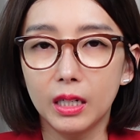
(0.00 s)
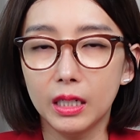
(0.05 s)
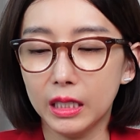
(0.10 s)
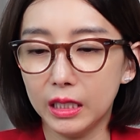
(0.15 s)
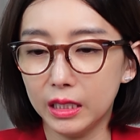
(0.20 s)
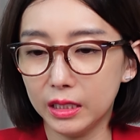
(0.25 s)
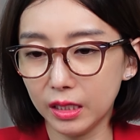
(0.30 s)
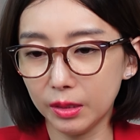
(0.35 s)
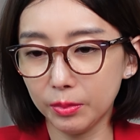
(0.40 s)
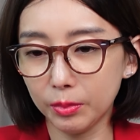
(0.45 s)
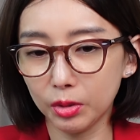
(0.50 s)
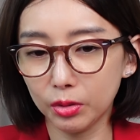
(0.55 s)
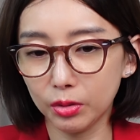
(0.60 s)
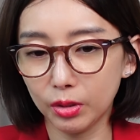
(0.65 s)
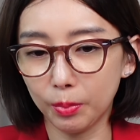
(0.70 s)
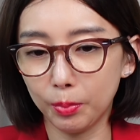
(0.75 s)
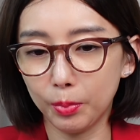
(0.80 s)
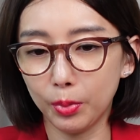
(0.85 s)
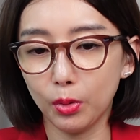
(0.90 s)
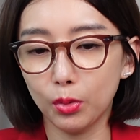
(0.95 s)
이재명
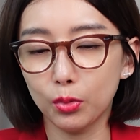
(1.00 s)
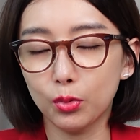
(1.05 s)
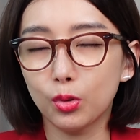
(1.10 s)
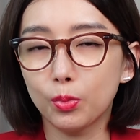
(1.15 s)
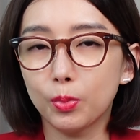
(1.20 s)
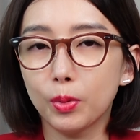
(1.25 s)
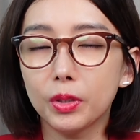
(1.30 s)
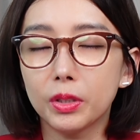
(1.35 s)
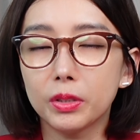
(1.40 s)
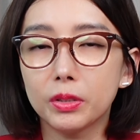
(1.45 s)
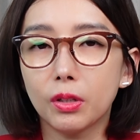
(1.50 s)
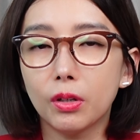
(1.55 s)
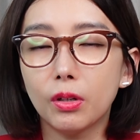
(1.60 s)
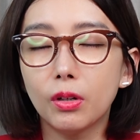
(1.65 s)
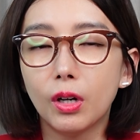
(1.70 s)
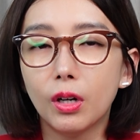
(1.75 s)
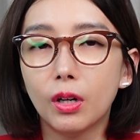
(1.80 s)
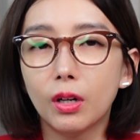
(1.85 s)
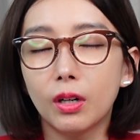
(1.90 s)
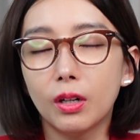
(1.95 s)
대표 주변에서
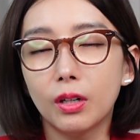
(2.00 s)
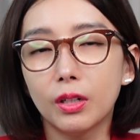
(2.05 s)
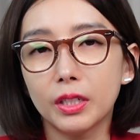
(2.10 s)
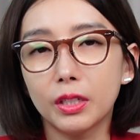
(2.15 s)
어,